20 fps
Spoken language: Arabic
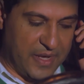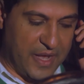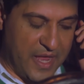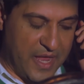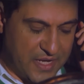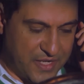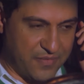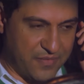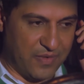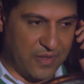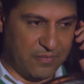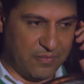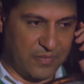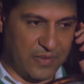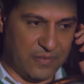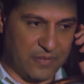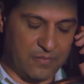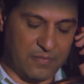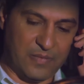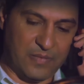انا اسف
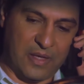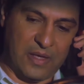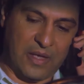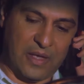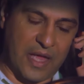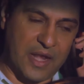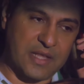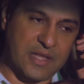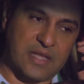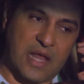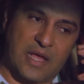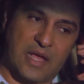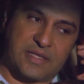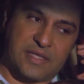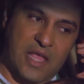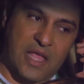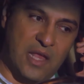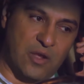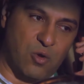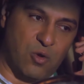انا
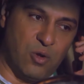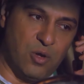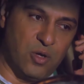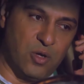استاهل كل